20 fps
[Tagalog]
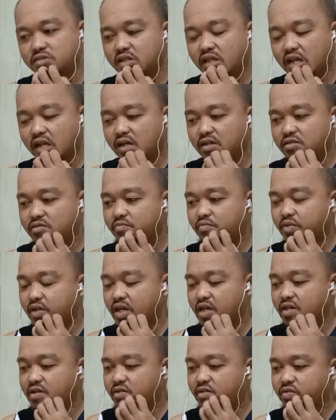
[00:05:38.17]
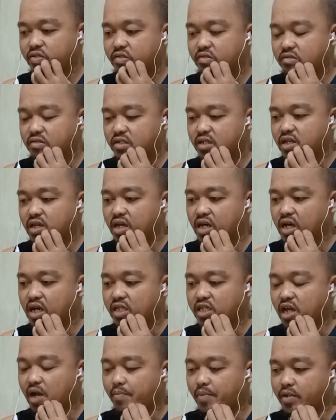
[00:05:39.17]
Ang lalaki ng player doon.
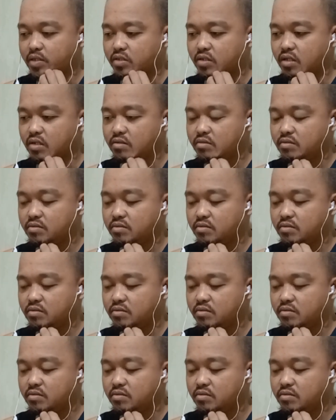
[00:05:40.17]
Kaya dapat